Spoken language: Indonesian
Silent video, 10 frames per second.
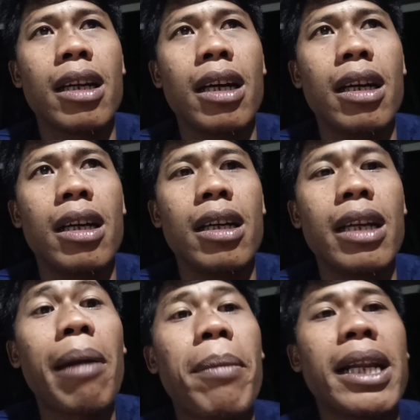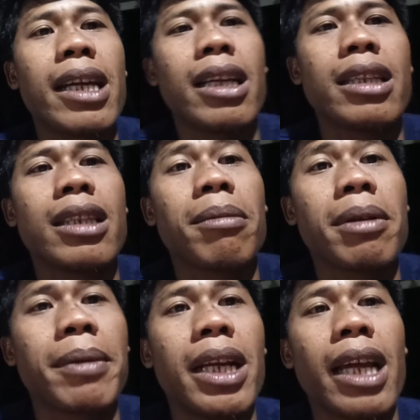uh, nempelnya nih
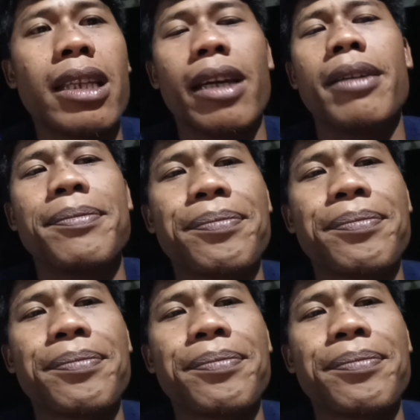teman-teman lihat ya